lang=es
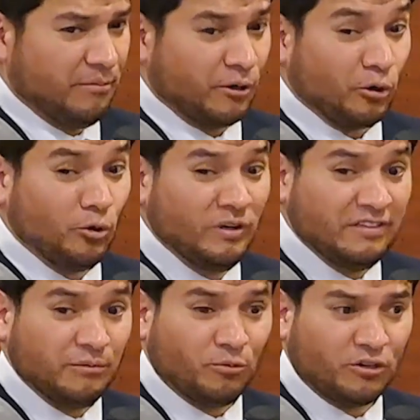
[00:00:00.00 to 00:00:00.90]
pero no
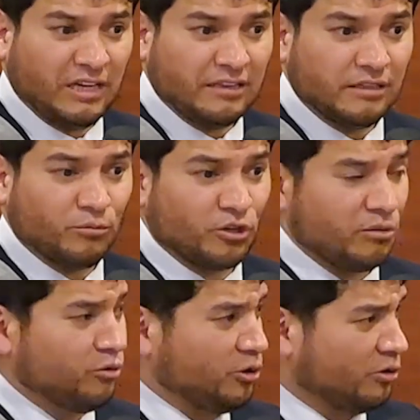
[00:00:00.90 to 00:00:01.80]
es importante
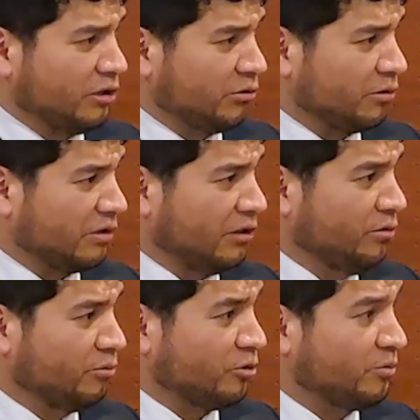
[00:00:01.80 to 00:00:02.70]
porque muchos de nuestros
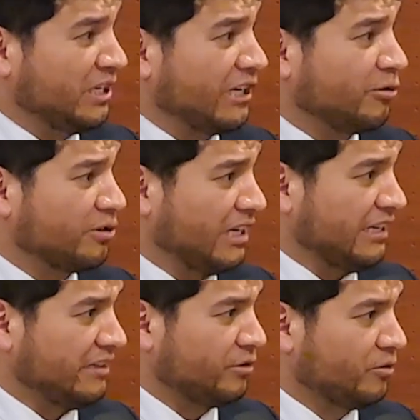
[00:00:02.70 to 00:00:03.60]
alumnos vienen con
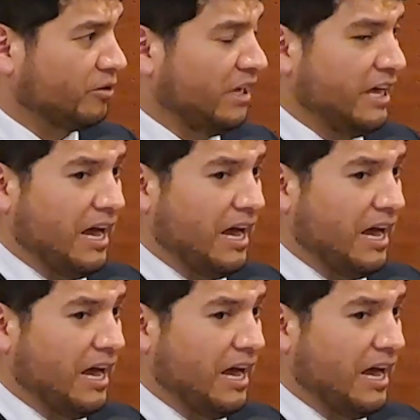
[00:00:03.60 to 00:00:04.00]
talentos.